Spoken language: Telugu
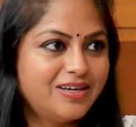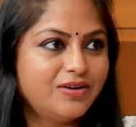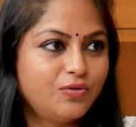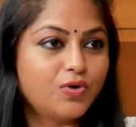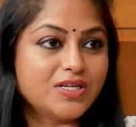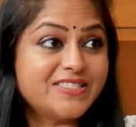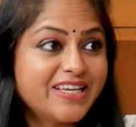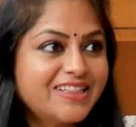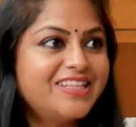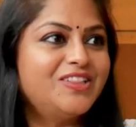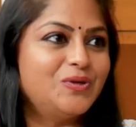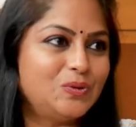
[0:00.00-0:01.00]
ఒక
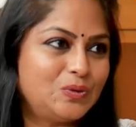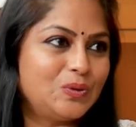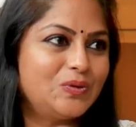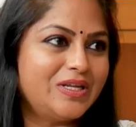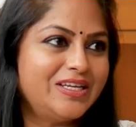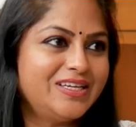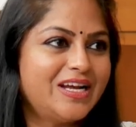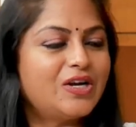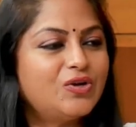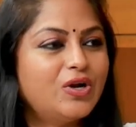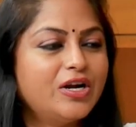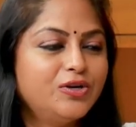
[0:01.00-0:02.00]
శక్తి తిరుగుతోందని
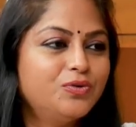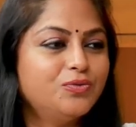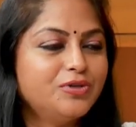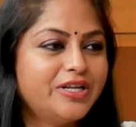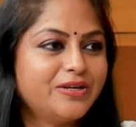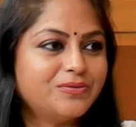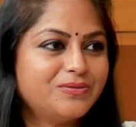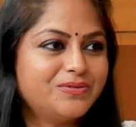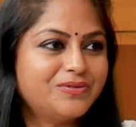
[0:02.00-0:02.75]
అట్లా అంటూ ఉంటారు